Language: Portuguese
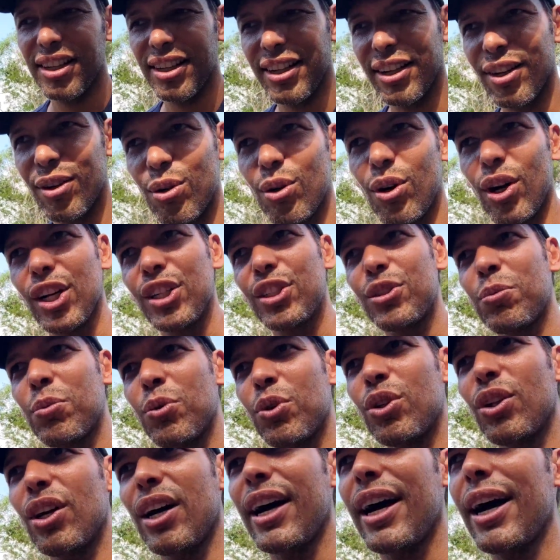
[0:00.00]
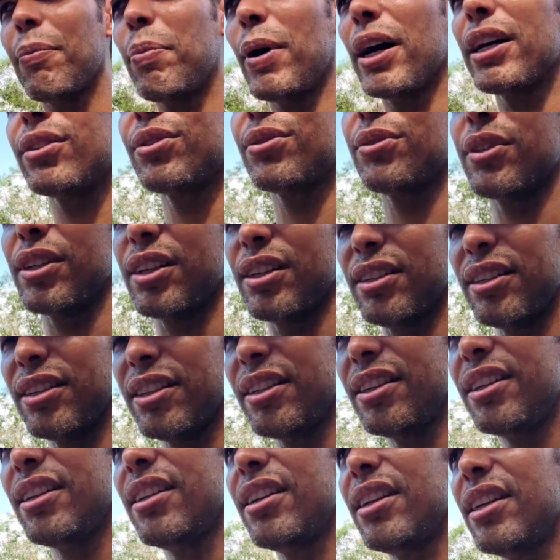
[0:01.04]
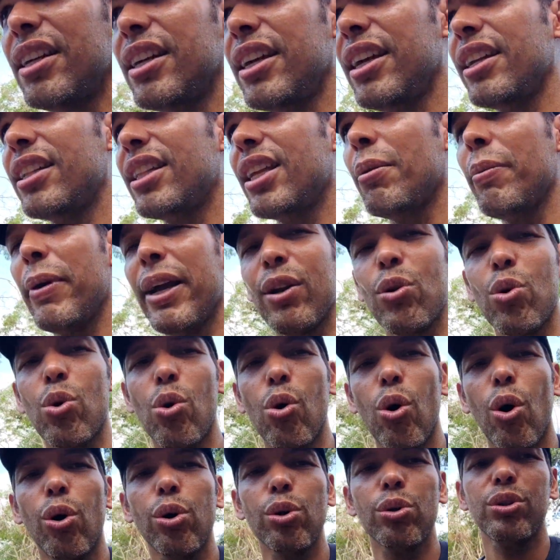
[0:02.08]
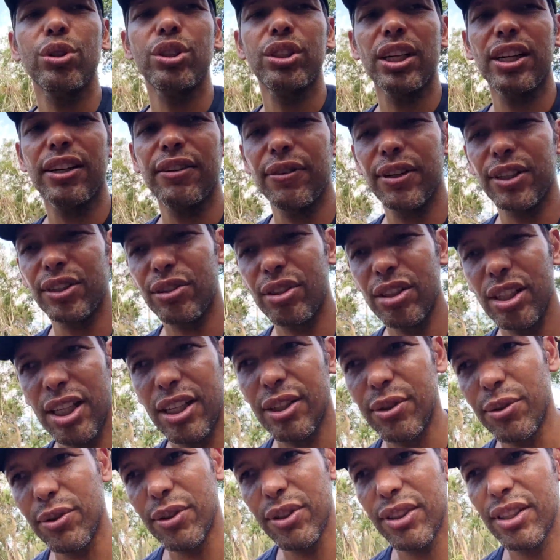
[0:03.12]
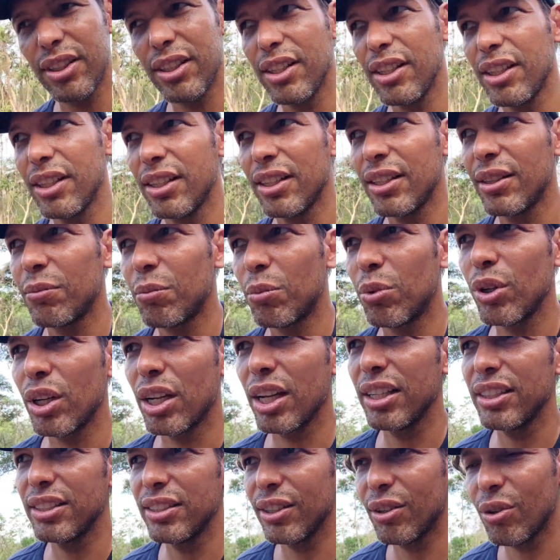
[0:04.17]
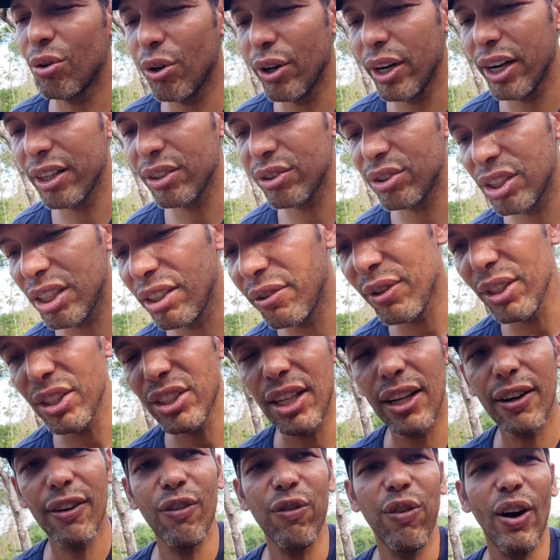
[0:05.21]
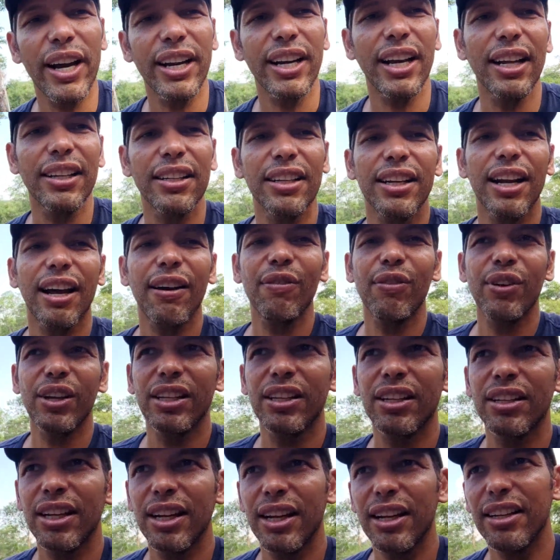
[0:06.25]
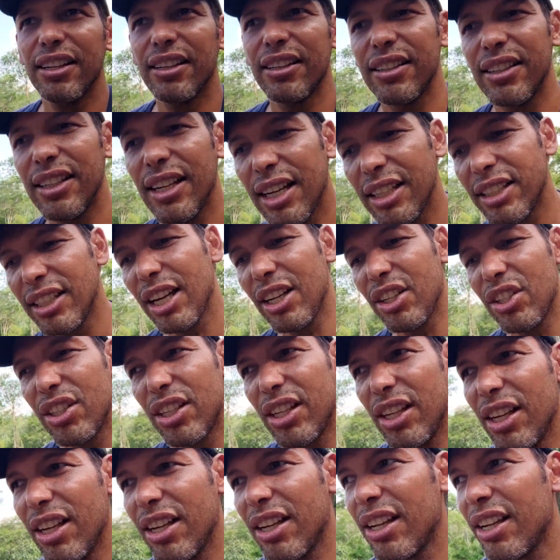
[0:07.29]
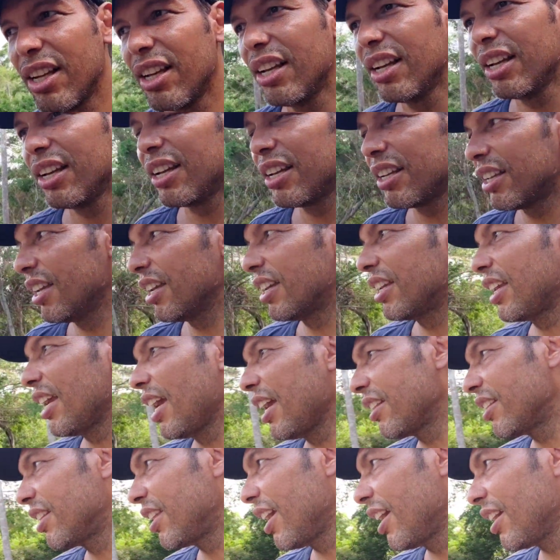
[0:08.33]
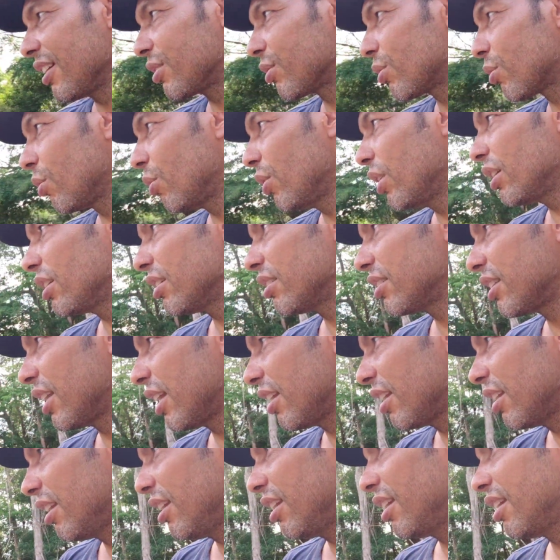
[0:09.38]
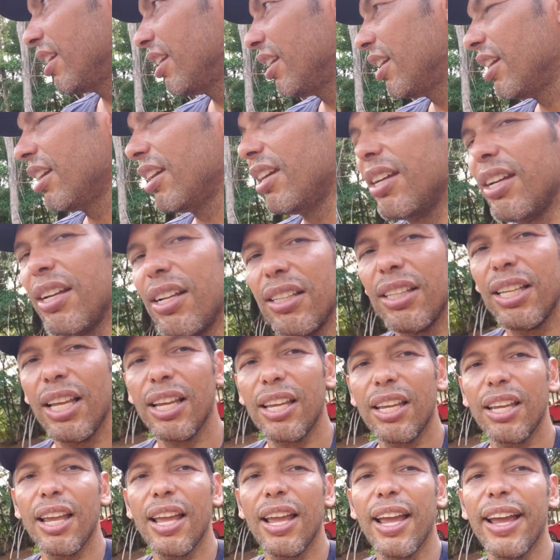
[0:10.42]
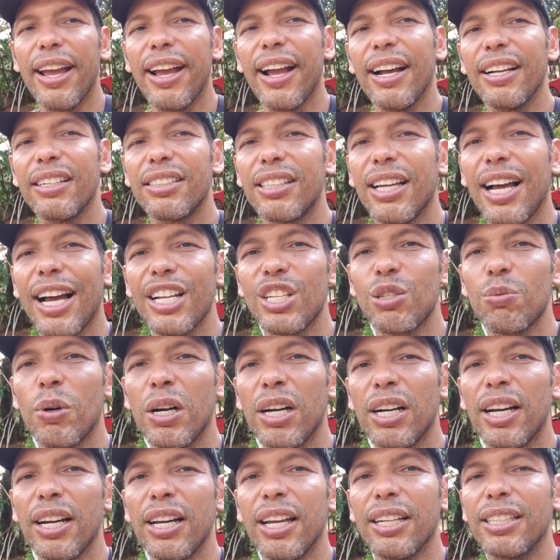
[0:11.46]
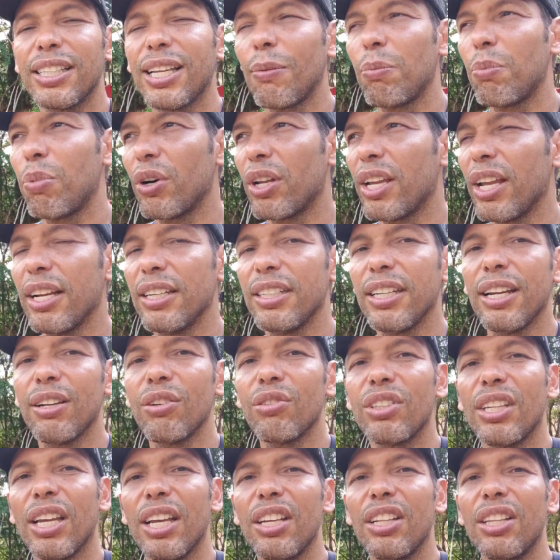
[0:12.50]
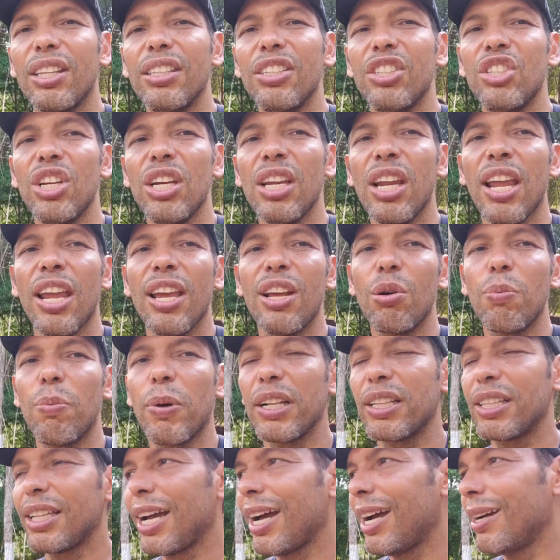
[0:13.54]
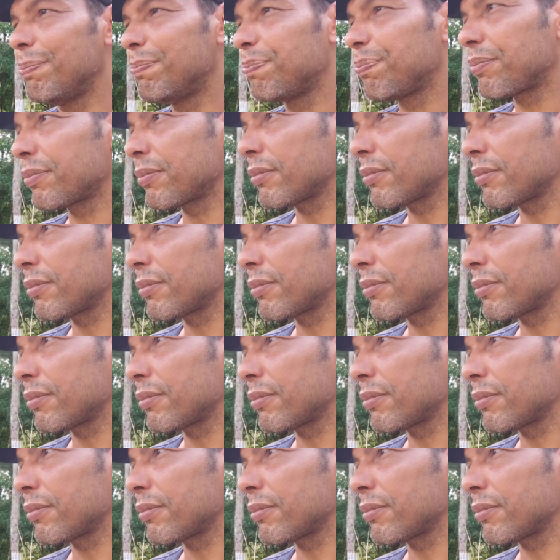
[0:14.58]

Eu gosto muito da rapadura. E também não corro do serviço não. Porque se correr do serviço aí não faz nada na vida, né? E a gente que, que quer ter as coisas tem que, tem que regaçar as mangas aí, até porque a gente não tem dinheiro para estar tá